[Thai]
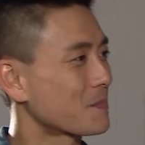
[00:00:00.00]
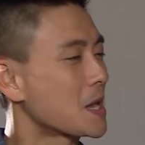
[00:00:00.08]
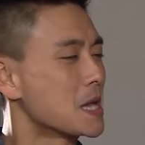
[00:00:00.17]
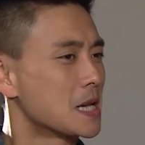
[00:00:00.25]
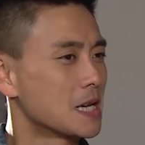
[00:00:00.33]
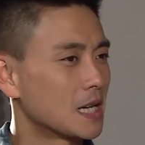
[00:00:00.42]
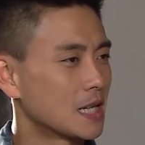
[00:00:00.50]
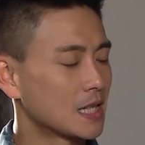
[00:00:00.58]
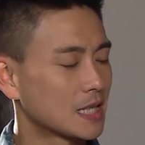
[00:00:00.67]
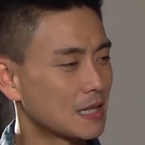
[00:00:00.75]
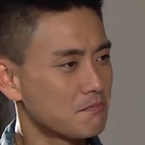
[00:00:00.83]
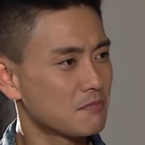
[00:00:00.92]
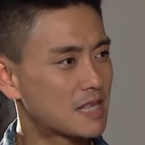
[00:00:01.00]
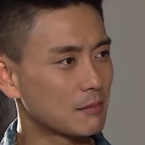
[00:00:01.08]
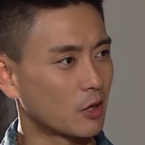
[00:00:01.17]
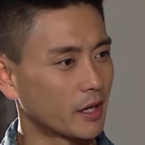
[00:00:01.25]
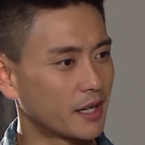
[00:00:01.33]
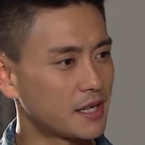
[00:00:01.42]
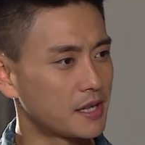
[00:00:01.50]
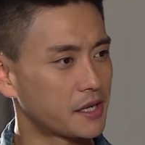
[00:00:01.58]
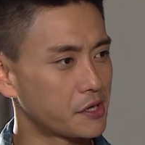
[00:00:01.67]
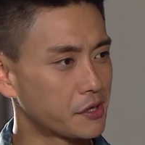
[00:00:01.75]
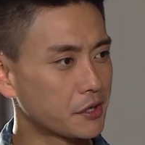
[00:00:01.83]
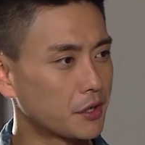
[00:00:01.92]
มต่อไปก็ต้องมีรูป
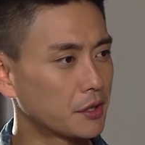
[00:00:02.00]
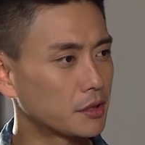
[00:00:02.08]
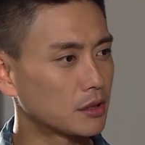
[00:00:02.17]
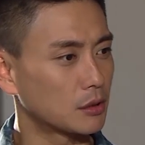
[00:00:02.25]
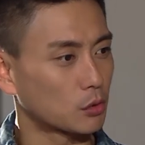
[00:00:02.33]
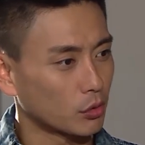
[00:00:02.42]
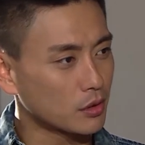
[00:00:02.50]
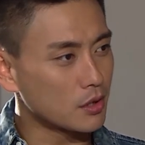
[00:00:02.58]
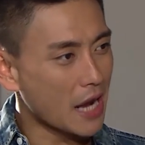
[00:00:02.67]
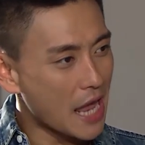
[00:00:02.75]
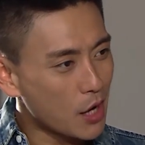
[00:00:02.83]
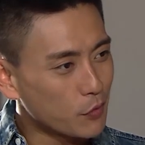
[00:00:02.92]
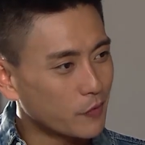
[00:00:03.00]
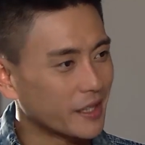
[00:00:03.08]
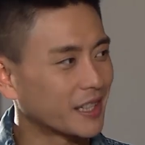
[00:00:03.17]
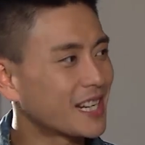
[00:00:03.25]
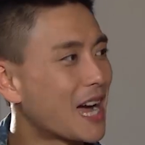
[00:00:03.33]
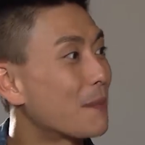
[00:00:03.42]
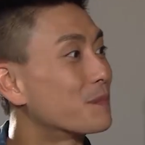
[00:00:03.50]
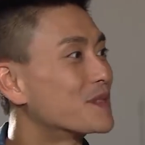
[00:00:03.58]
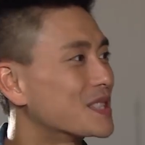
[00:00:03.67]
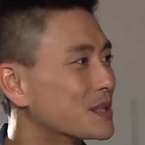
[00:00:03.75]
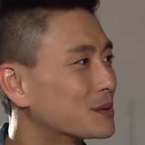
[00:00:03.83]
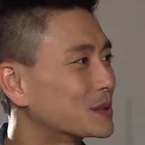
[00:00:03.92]
ถ่ายคุณคู่กับอัลเฟรดด้วย
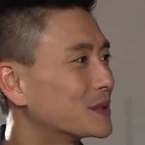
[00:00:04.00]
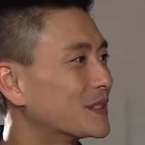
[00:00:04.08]
นะ